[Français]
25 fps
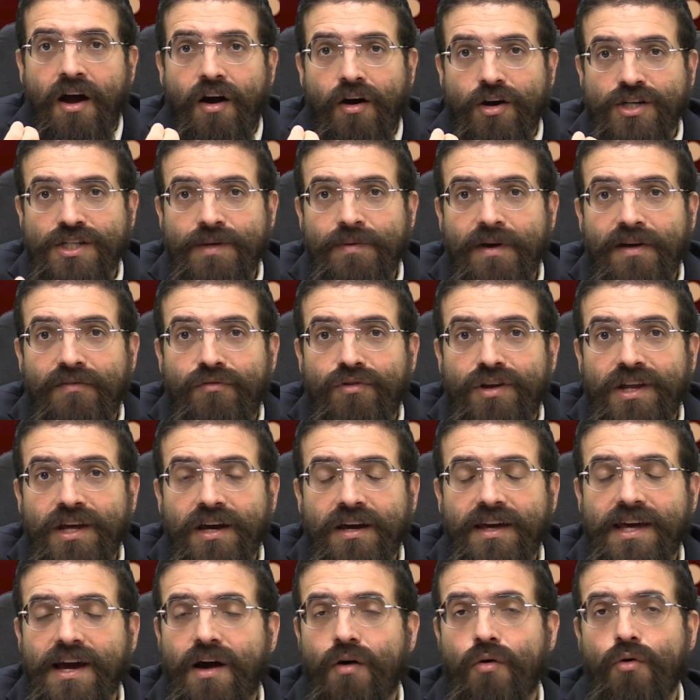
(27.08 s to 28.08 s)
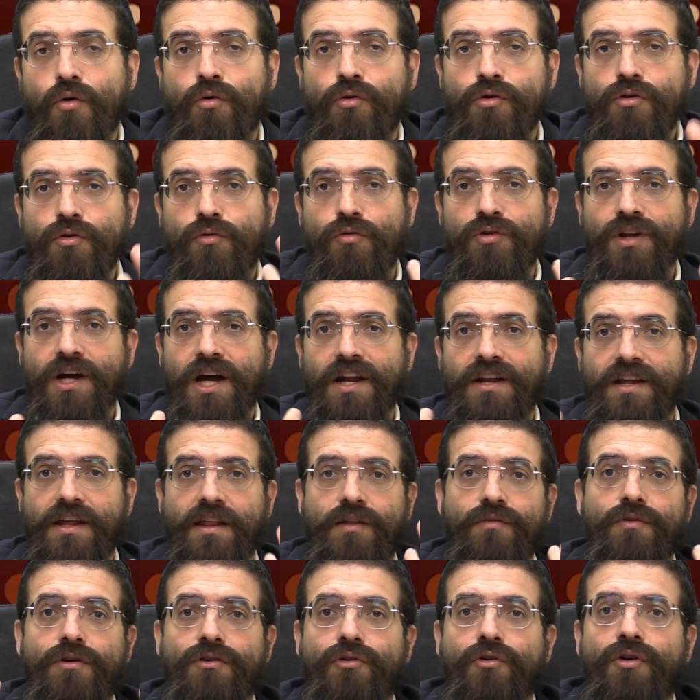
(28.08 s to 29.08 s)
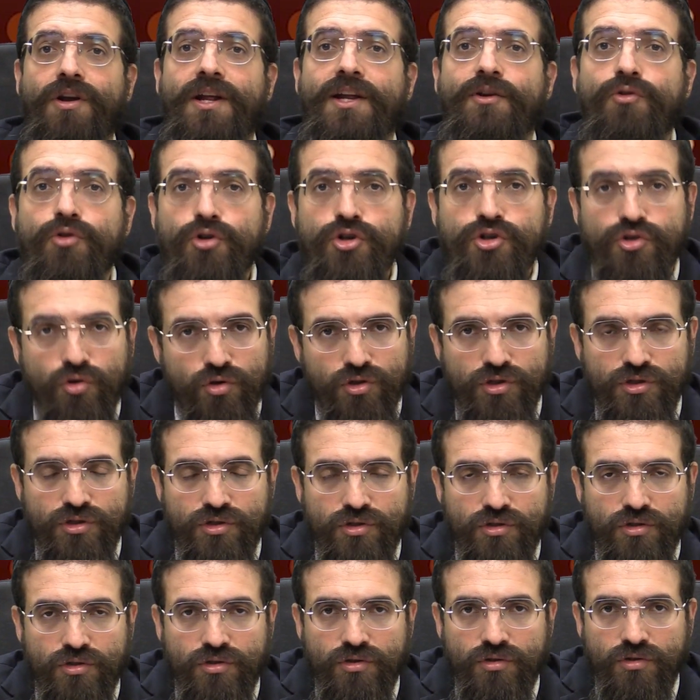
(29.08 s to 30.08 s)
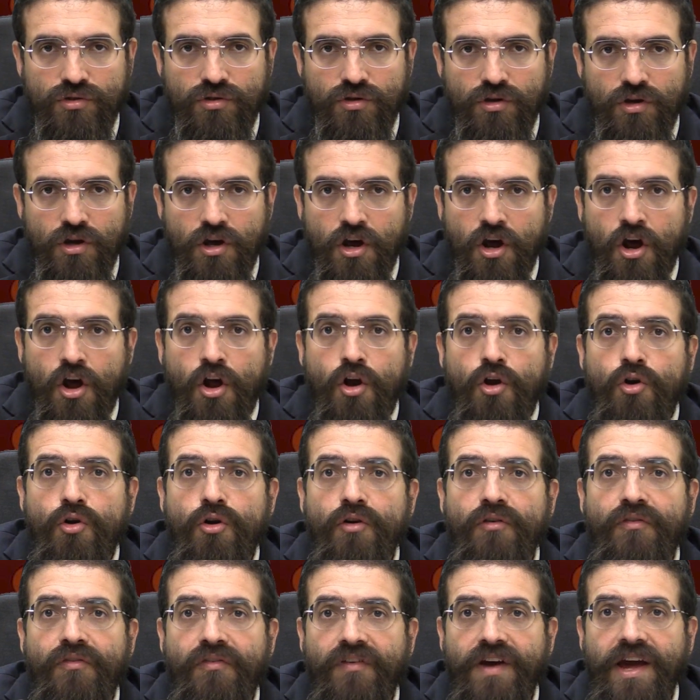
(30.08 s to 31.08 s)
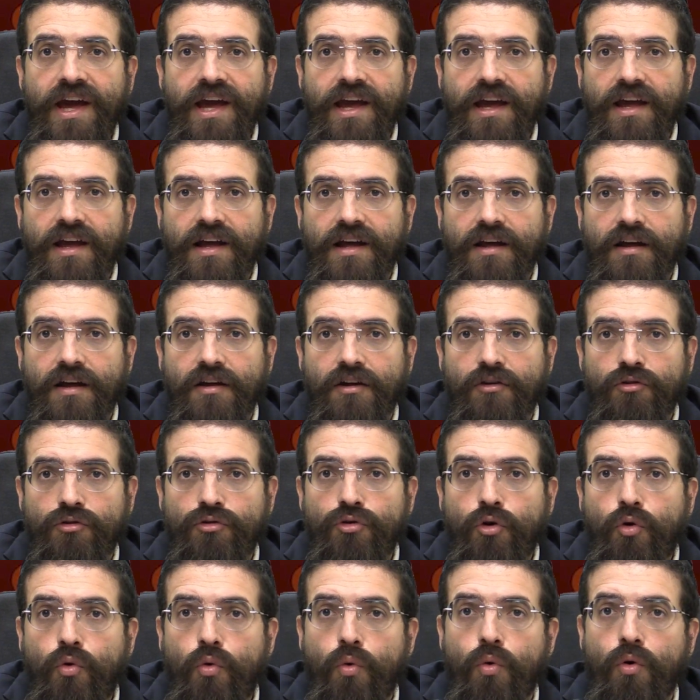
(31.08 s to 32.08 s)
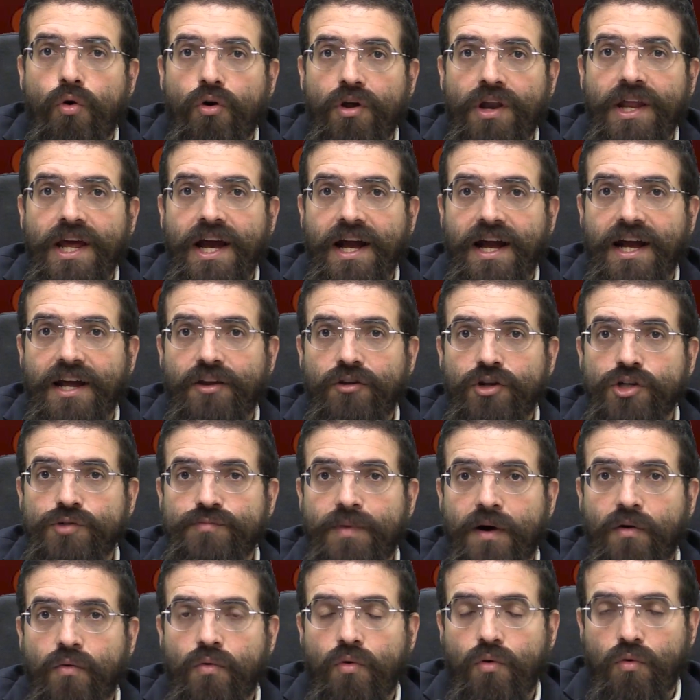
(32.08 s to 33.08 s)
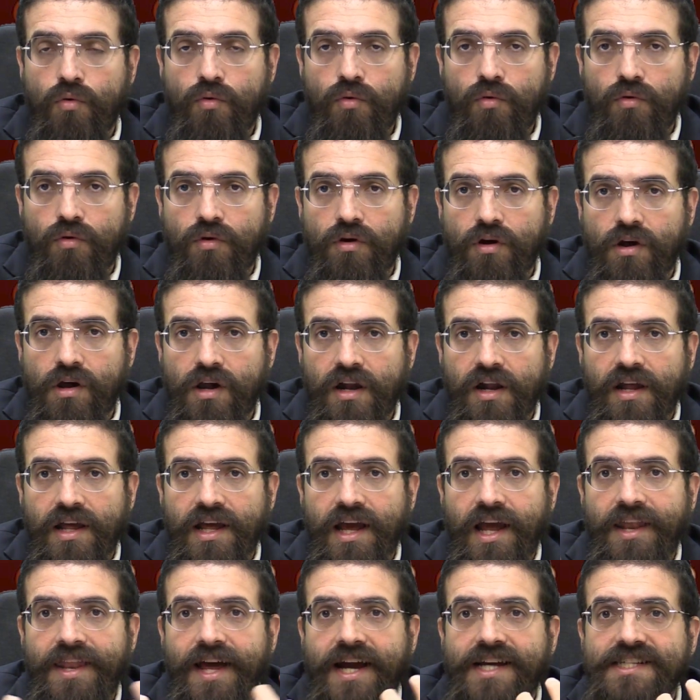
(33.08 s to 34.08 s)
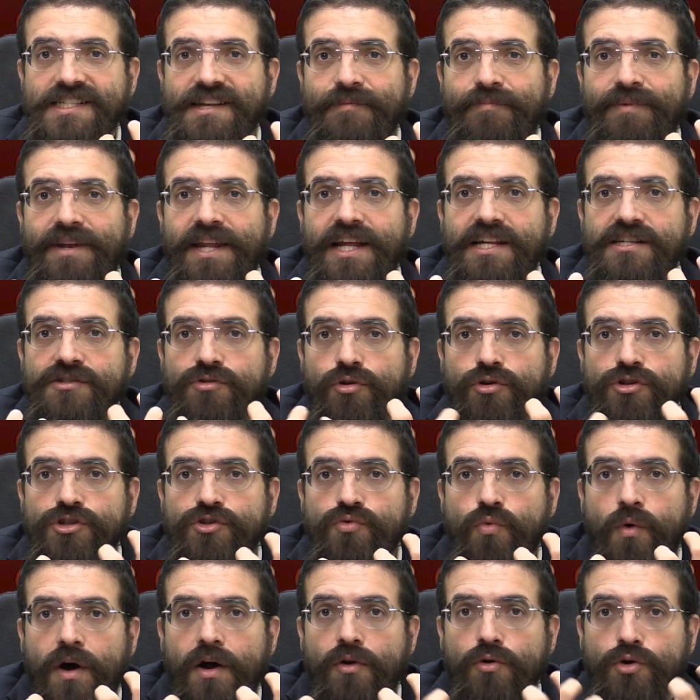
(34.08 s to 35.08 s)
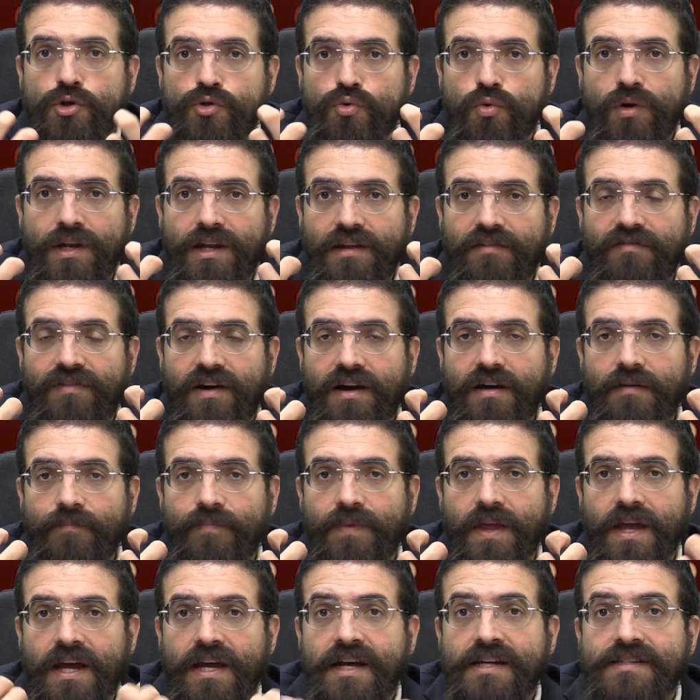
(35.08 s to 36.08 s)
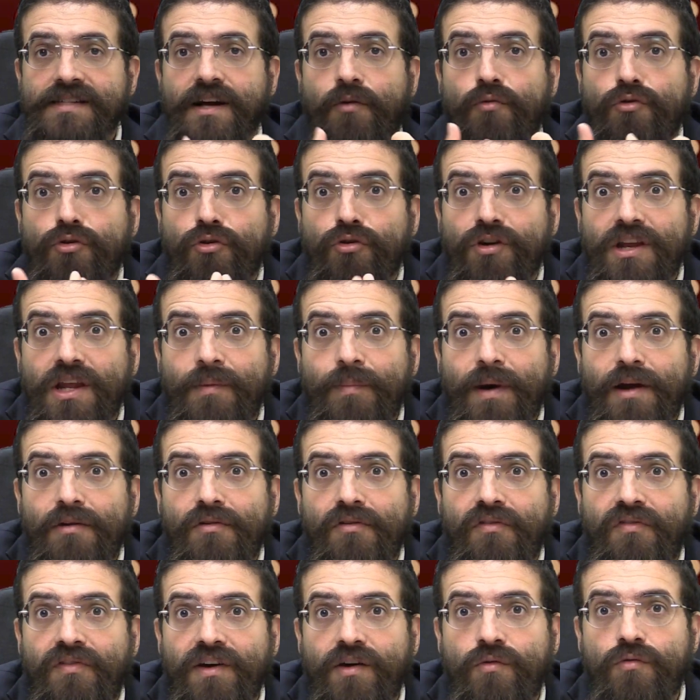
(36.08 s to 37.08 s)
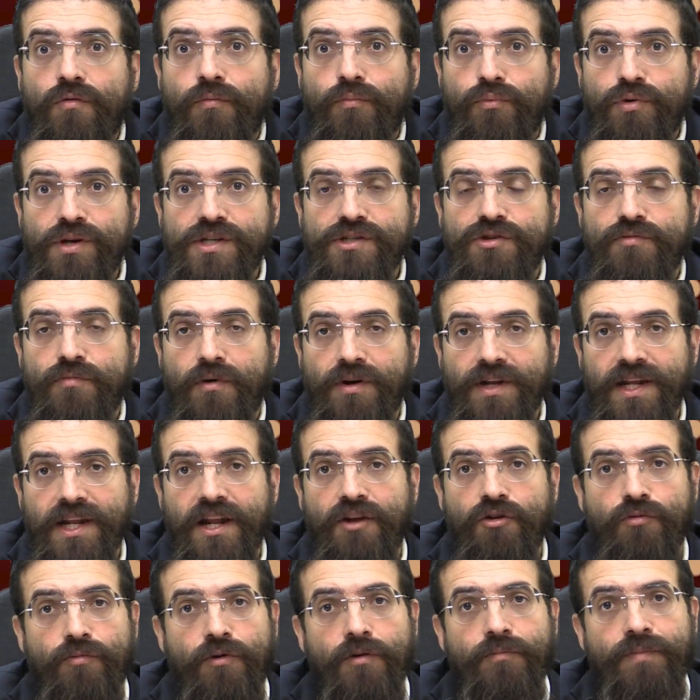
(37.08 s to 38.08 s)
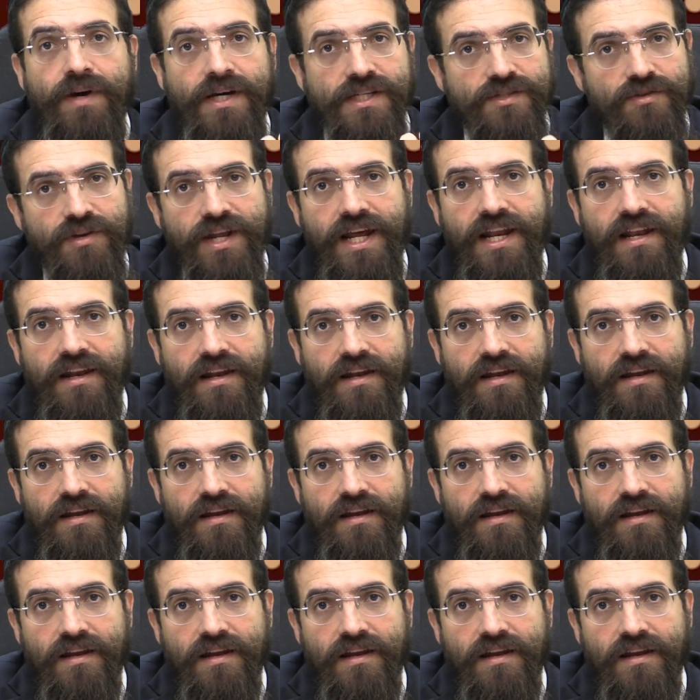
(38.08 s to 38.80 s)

Alors j'aimerais vous dire qu'il n'y a aucune contradiction entre les deux choses. Le fait de couronner Akadosh Baruchou et d'accepter sur soi le joug divin, ça ne contredit pas le fait qu'on puisse demander des demandes personnelles.